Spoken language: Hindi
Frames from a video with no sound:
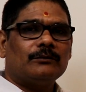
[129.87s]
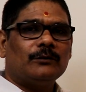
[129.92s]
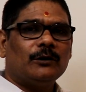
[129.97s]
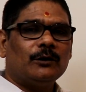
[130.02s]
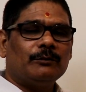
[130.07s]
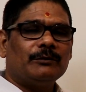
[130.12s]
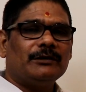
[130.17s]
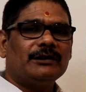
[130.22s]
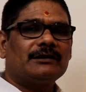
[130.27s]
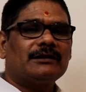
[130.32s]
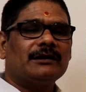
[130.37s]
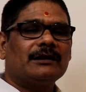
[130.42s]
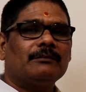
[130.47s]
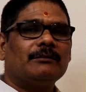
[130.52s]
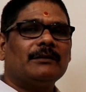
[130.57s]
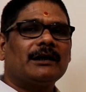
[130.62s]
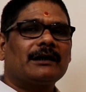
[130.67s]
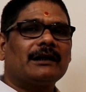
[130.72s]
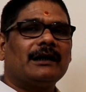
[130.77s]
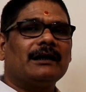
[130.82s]
भूमि से
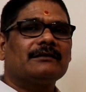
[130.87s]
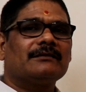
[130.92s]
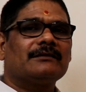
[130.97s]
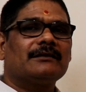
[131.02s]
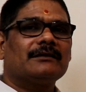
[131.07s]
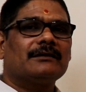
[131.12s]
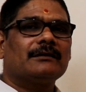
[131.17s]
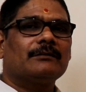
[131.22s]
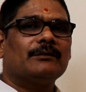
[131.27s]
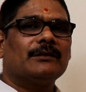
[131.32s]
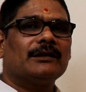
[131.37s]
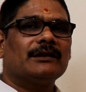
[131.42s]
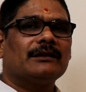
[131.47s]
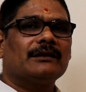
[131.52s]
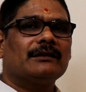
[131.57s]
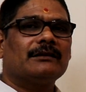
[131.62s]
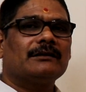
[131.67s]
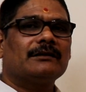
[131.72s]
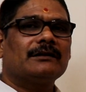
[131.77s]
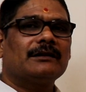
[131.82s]
मकान से
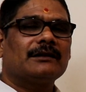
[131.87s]
संबंधित